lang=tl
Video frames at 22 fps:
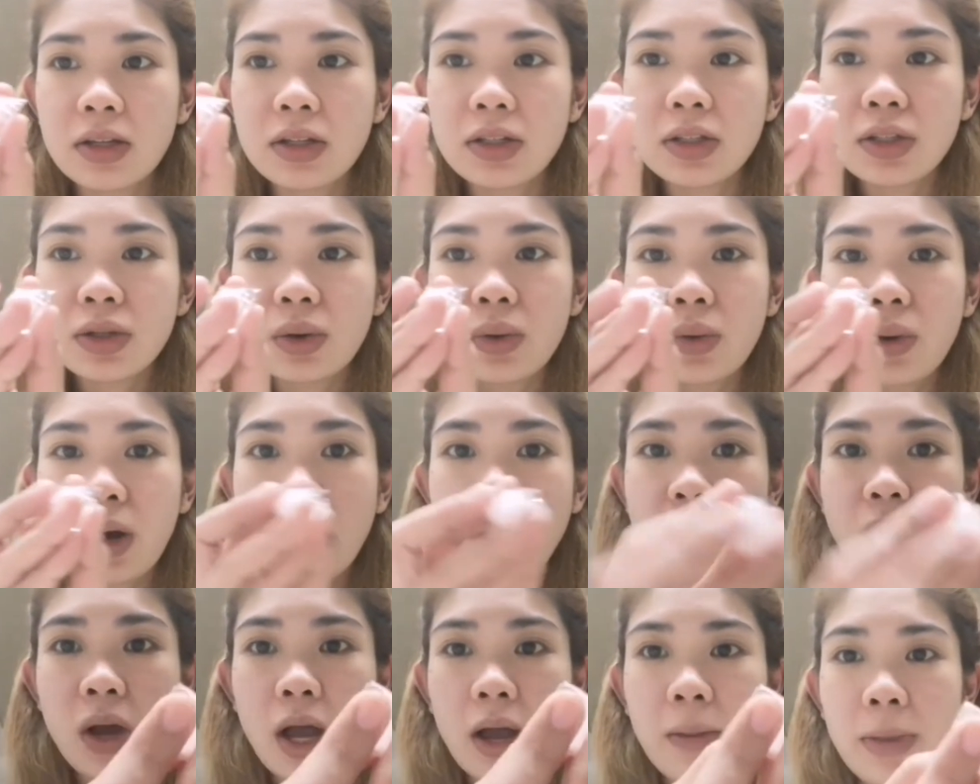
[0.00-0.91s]
So,
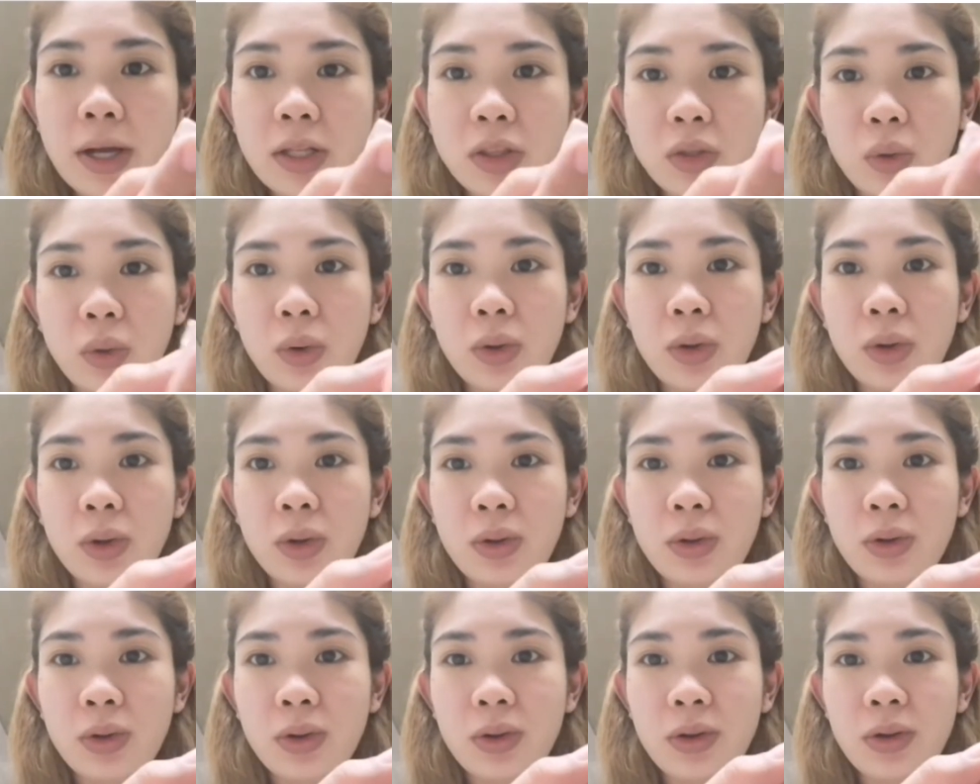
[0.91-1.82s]
ano nga ba to?
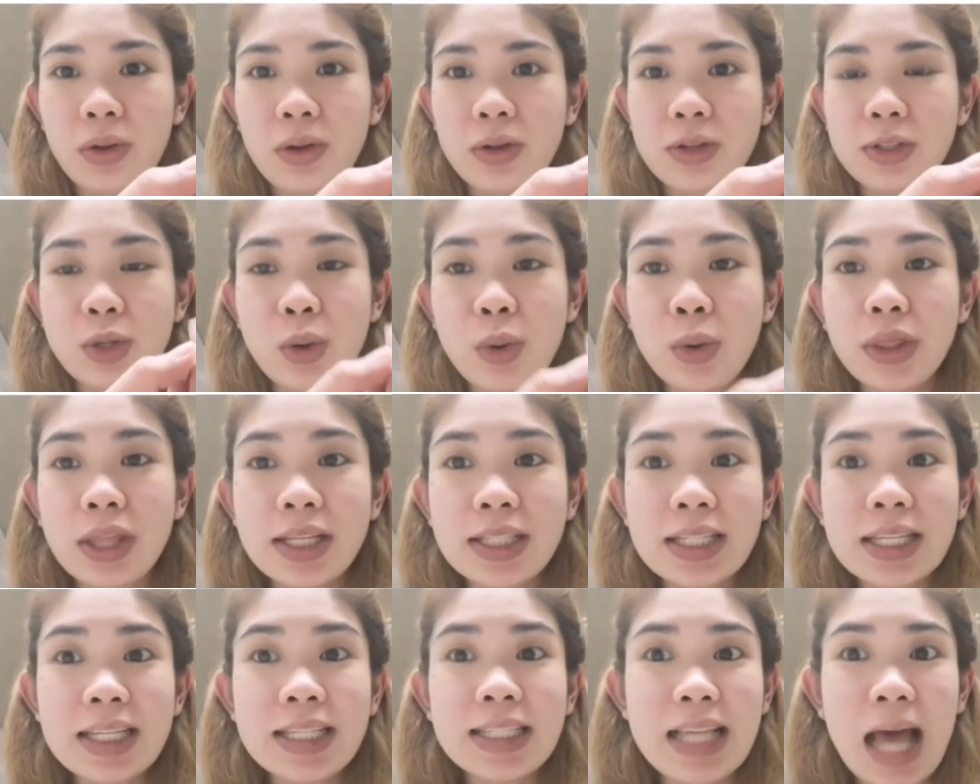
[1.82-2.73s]
So,
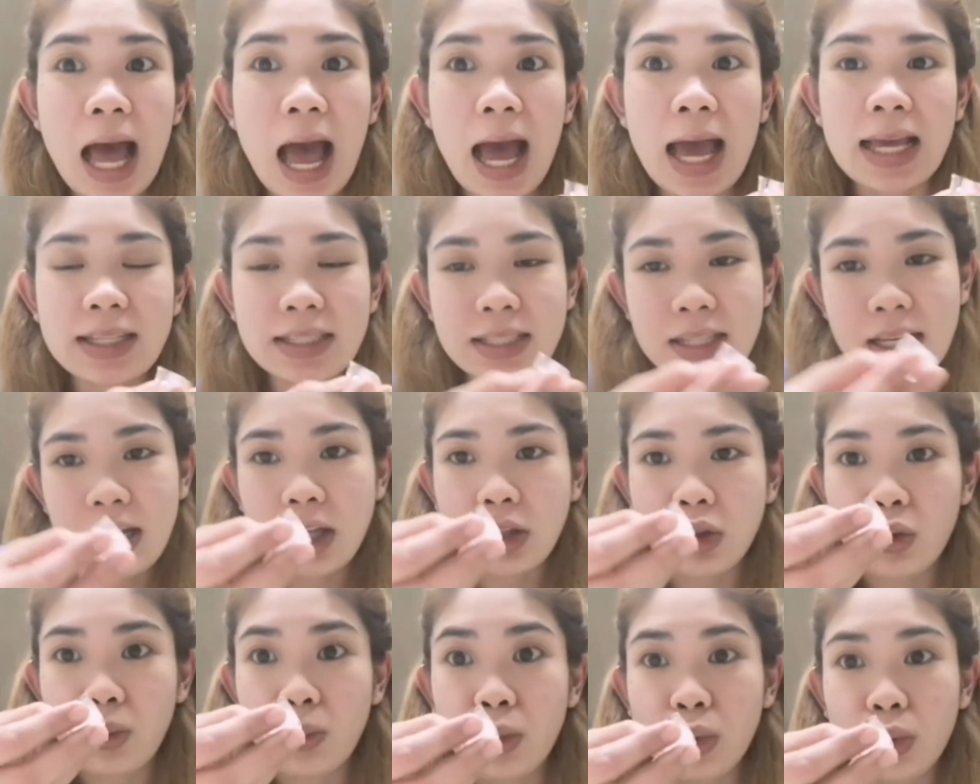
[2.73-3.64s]
this is eyes.
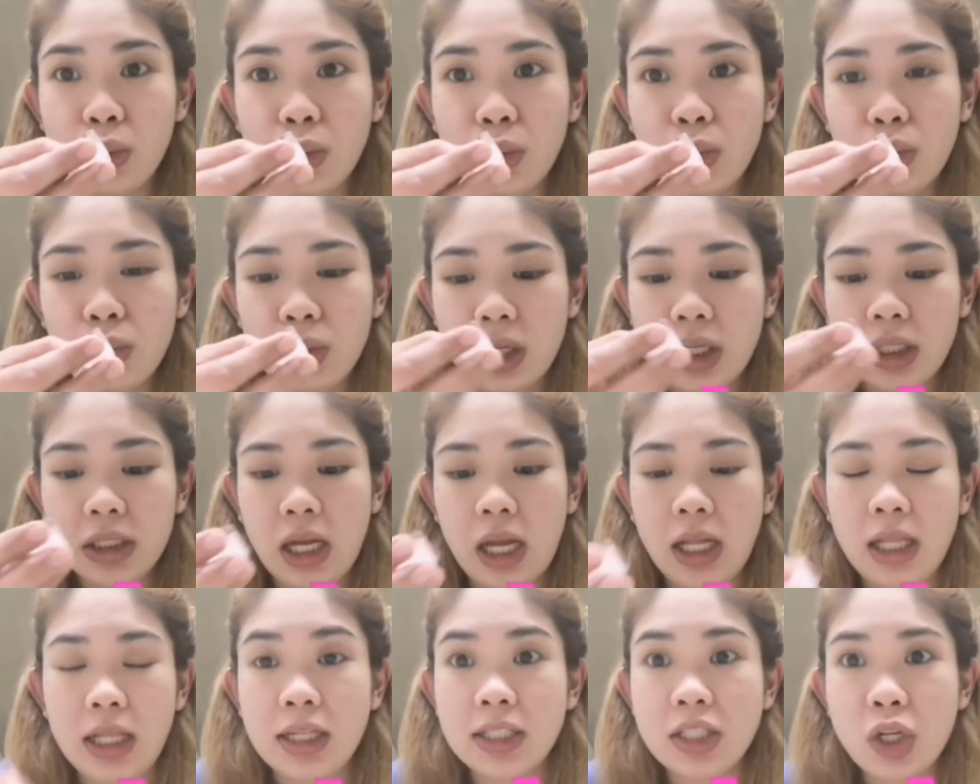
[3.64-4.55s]
Ayan, tumutulo na
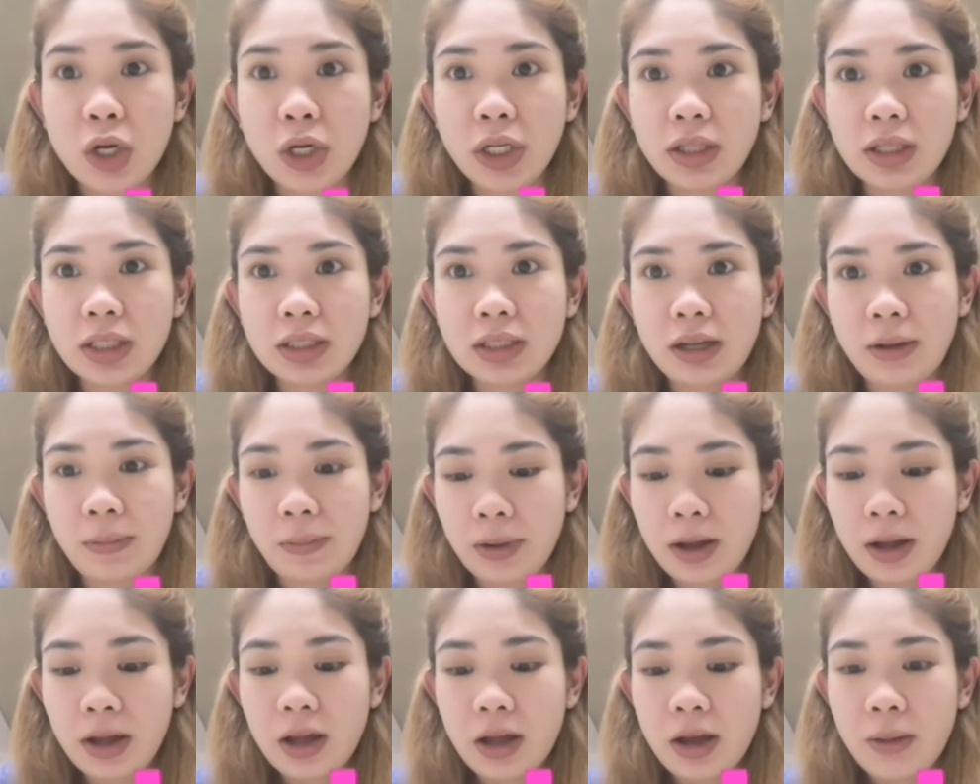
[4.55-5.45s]
siya. Nag-start na siyang
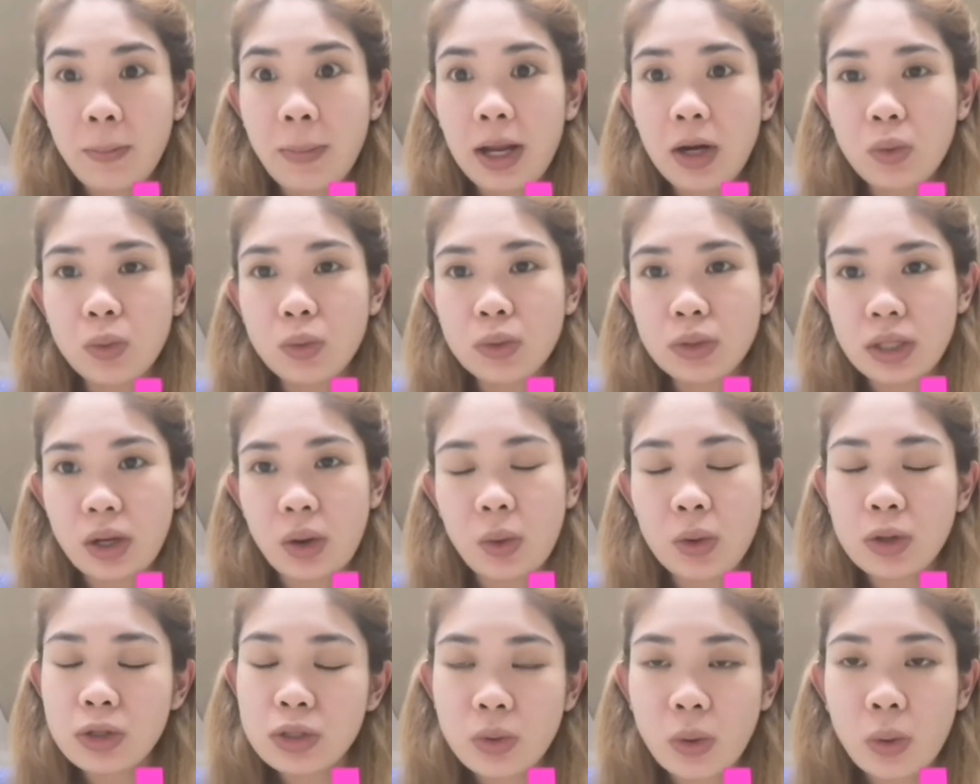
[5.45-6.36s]

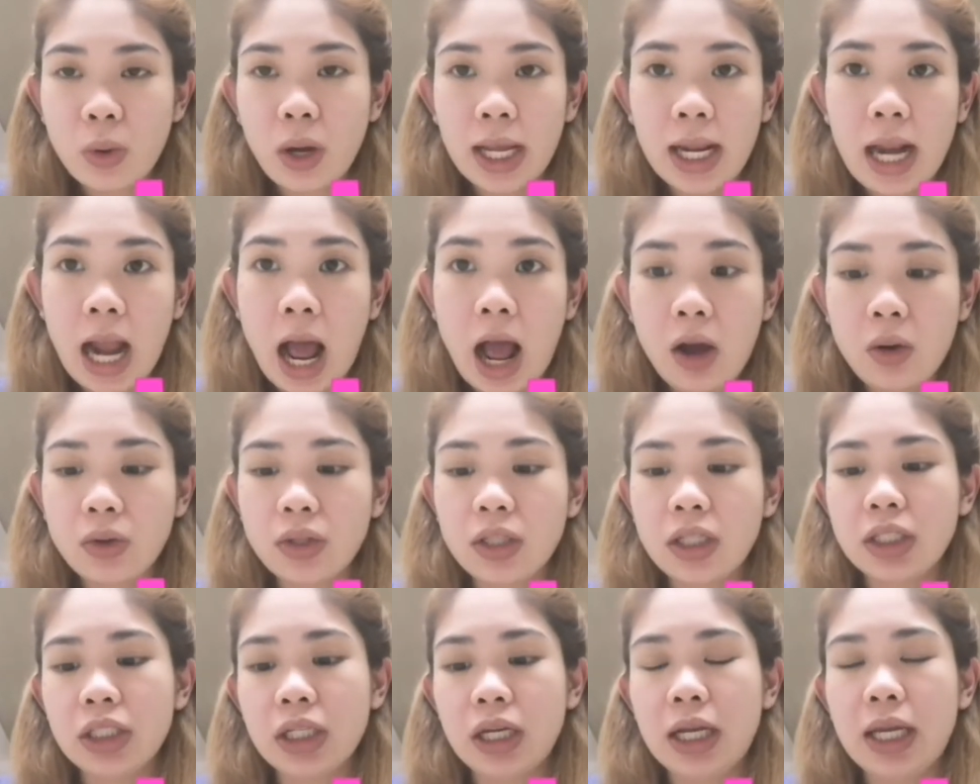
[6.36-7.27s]
malusaw. So, kailangan ko
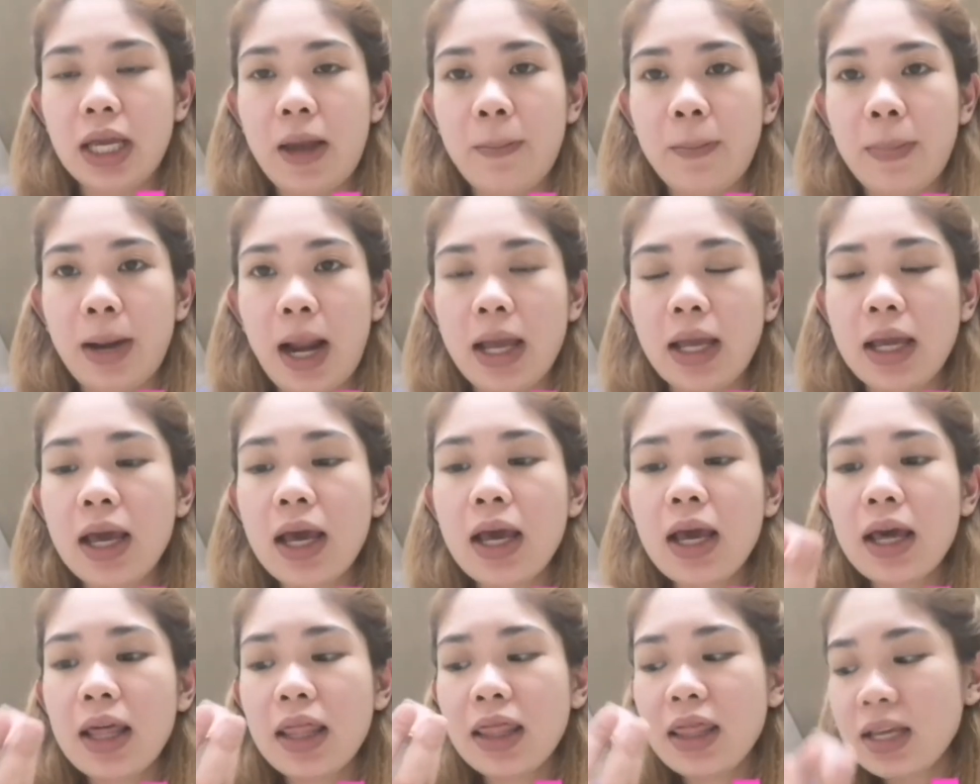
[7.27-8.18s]
na siyang i-apply.
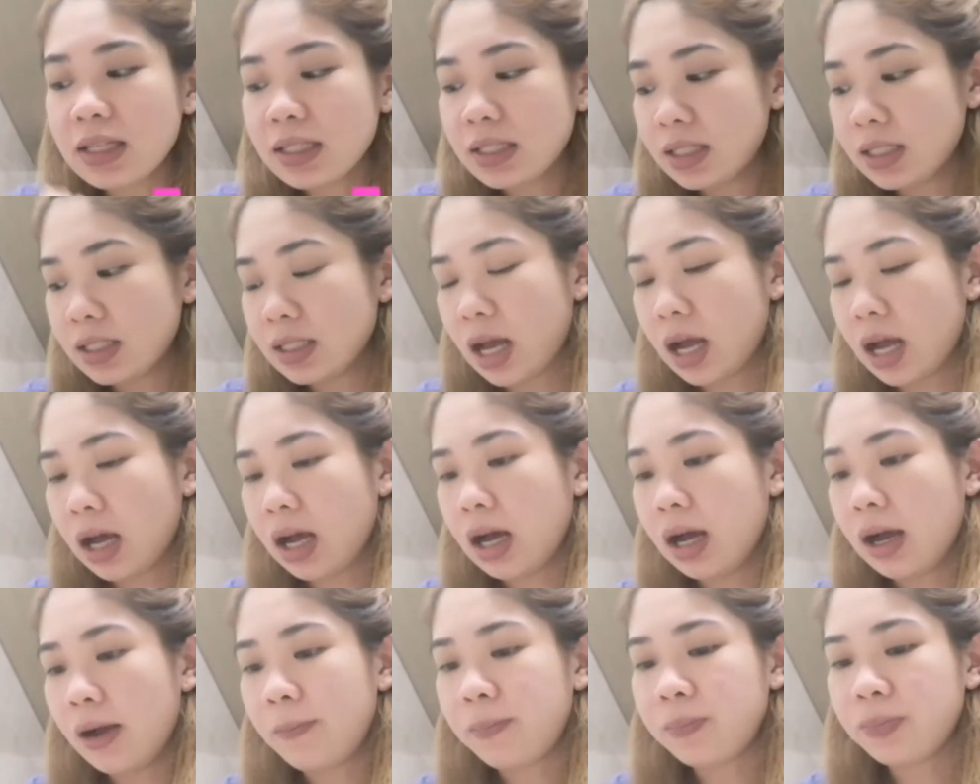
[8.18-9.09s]
This
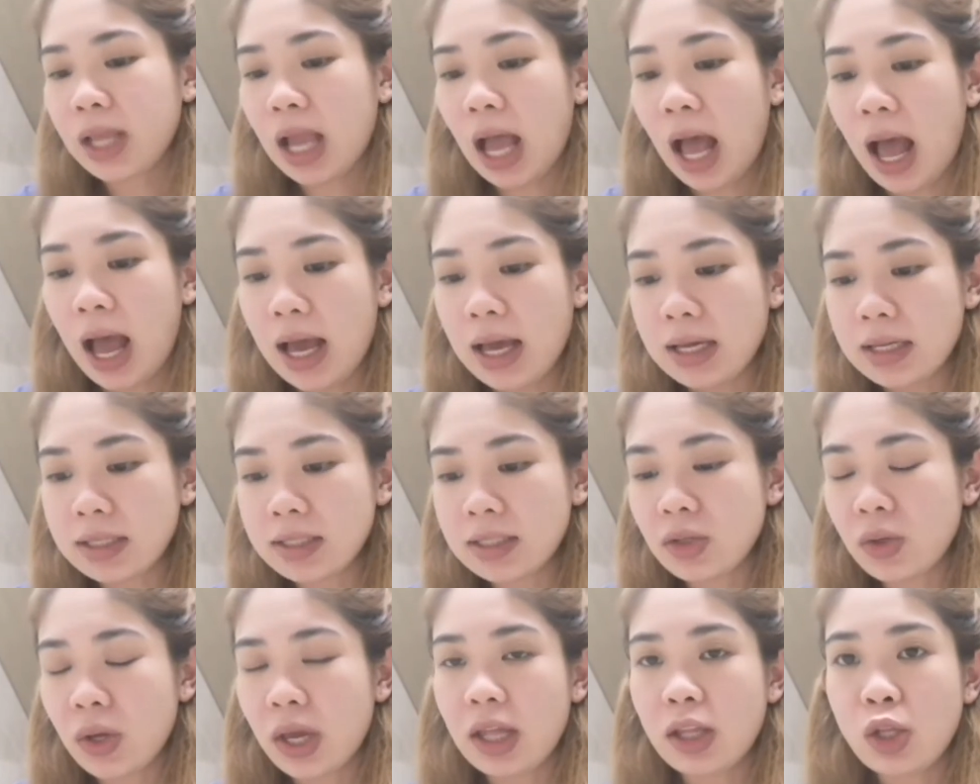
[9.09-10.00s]
uh,
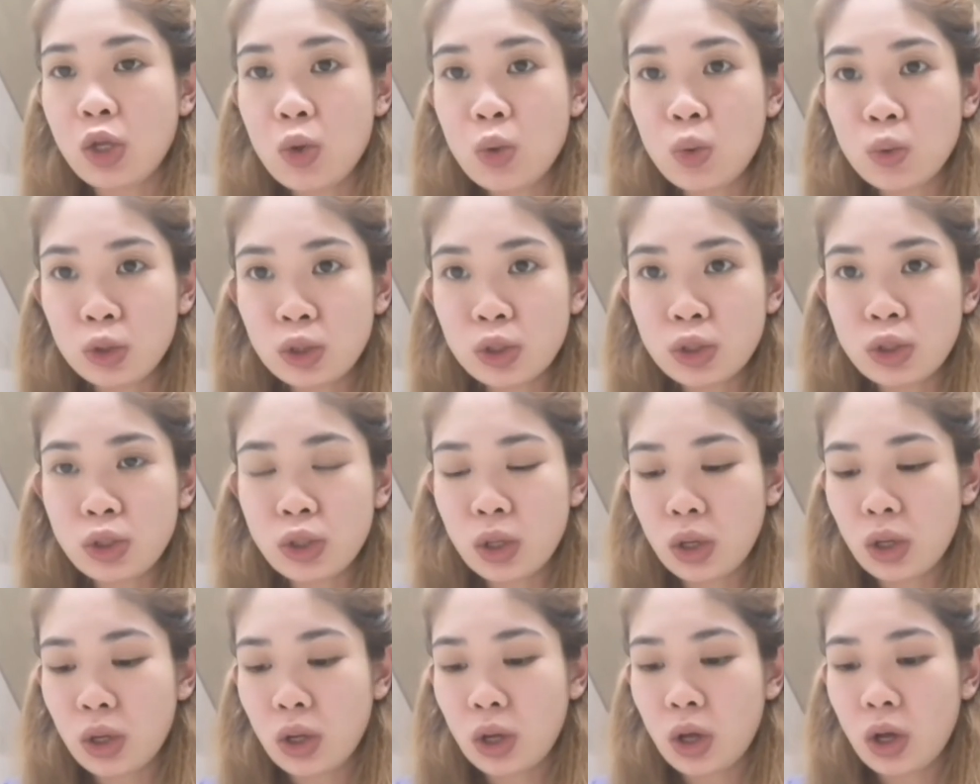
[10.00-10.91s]
eyes, you can
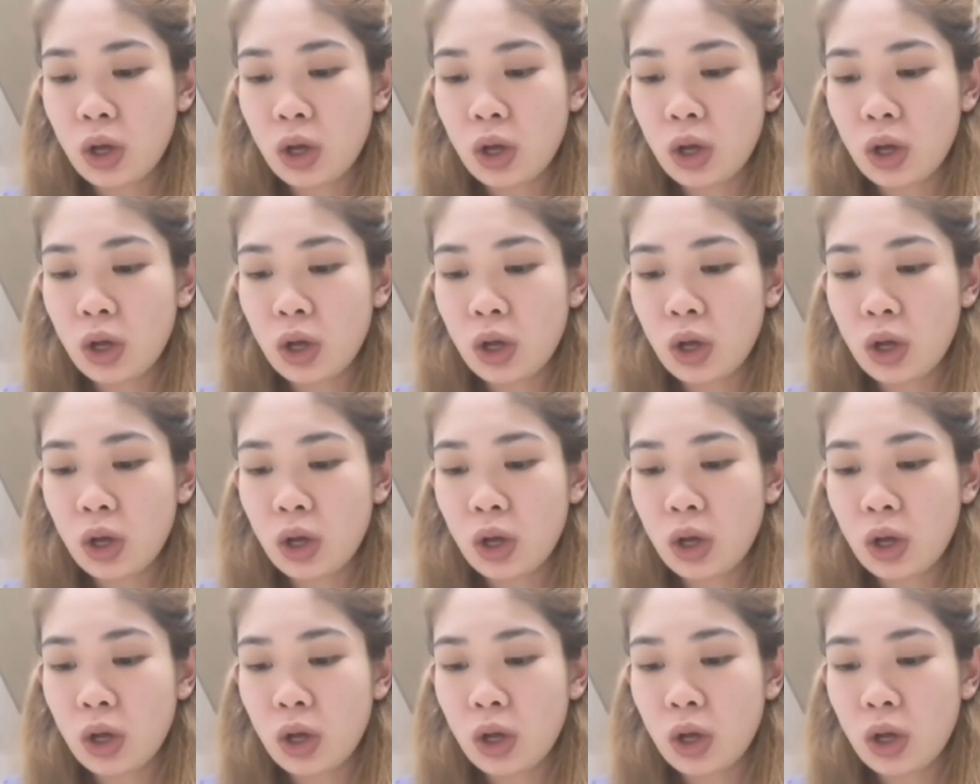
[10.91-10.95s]
use